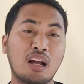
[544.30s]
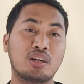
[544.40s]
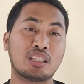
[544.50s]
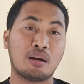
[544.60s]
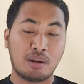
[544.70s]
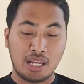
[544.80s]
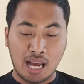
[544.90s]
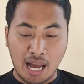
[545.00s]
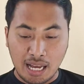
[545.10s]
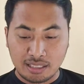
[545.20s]
kalau kita
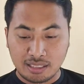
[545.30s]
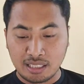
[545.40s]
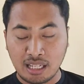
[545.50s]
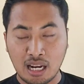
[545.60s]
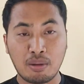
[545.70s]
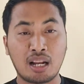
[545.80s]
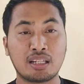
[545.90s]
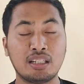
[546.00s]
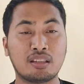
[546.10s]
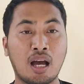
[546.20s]
melihat di dalam
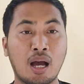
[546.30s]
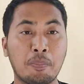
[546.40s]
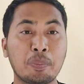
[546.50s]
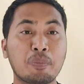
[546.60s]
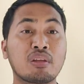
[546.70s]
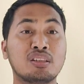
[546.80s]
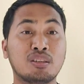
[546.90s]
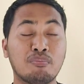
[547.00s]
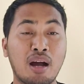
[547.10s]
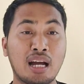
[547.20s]
Alkitab,
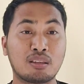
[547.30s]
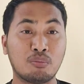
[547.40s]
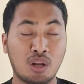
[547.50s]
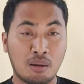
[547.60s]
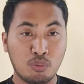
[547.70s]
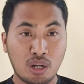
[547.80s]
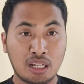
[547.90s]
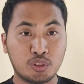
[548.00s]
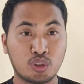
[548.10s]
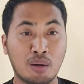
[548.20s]
jemaat
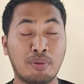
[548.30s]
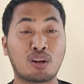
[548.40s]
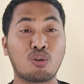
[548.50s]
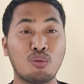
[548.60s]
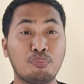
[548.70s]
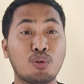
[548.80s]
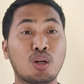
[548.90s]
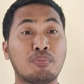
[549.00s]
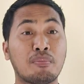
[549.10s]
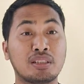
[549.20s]
mula-mula juga
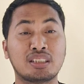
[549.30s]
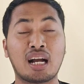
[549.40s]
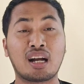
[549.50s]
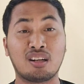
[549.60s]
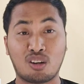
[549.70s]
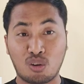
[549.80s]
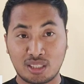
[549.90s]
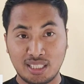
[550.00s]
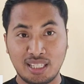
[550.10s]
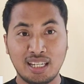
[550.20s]
berkumpul memecahkan
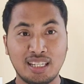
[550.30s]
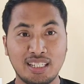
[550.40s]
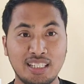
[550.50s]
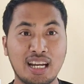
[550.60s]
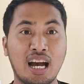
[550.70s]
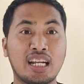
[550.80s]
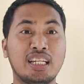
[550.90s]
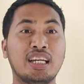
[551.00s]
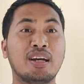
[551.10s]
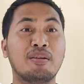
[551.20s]
roti di hari
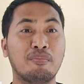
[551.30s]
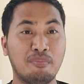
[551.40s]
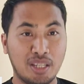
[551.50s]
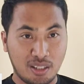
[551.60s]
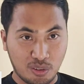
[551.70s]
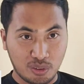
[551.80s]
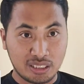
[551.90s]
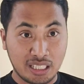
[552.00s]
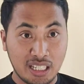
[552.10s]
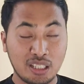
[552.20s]
Minggu.
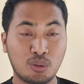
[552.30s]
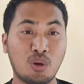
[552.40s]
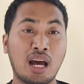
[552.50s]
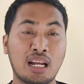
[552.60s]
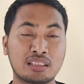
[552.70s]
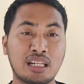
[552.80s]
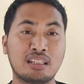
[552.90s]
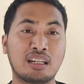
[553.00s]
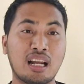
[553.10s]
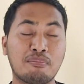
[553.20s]
Jadi itu
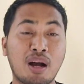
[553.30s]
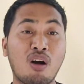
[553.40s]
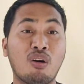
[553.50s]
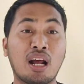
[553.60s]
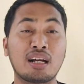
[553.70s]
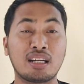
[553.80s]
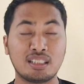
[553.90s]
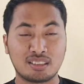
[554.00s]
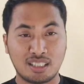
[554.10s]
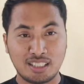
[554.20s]
alasan kenapa orang
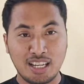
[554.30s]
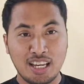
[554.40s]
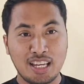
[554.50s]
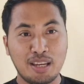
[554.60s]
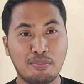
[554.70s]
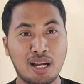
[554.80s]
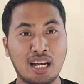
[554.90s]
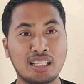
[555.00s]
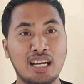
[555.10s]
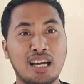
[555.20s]
Kristen
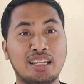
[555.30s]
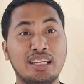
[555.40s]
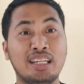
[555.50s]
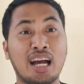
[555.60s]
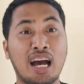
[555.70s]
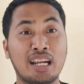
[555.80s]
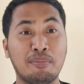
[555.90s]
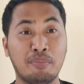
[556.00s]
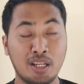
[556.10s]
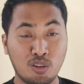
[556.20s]
ibadahnya di hari
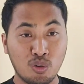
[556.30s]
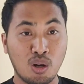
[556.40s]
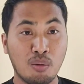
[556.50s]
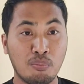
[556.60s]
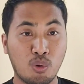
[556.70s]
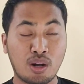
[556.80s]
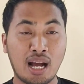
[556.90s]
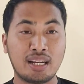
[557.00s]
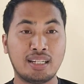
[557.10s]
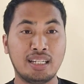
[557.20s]
Minggu,
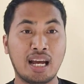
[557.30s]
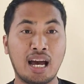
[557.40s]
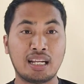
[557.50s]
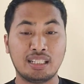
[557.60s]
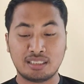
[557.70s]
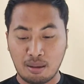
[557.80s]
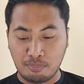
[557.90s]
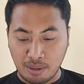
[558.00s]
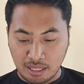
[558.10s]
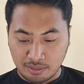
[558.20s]
bukan di hari
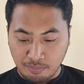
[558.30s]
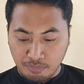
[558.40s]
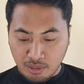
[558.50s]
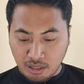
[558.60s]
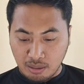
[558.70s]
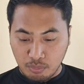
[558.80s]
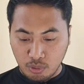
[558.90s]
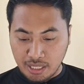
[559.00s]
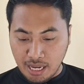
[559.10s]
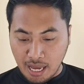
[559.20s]
Sabat.
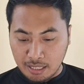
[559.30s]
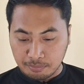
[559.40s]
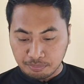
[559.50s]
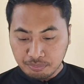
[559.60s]
Kemudian